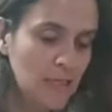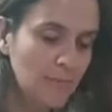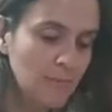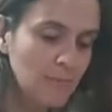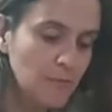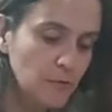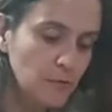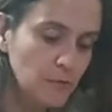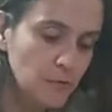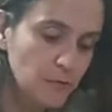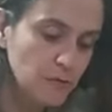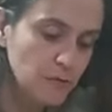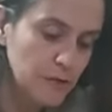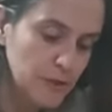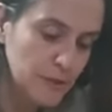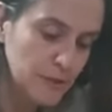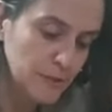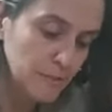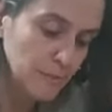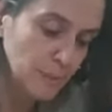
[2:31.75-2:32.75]

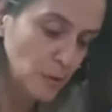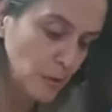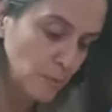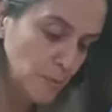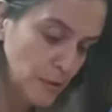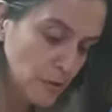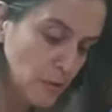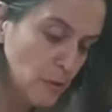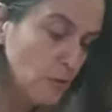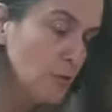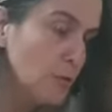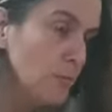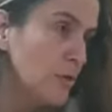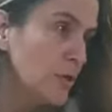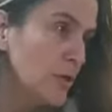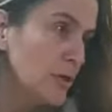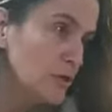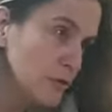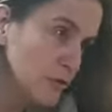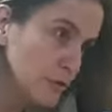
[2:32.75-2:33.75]
Entonces, por lo menos los
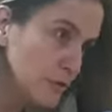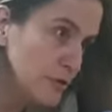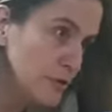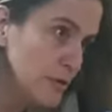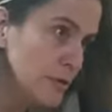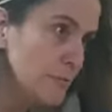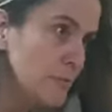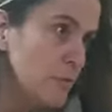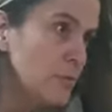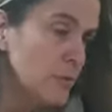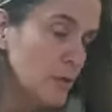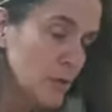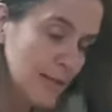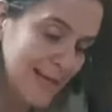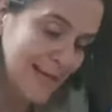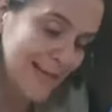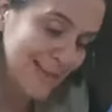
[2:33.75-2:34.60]
números que nosotros tenemos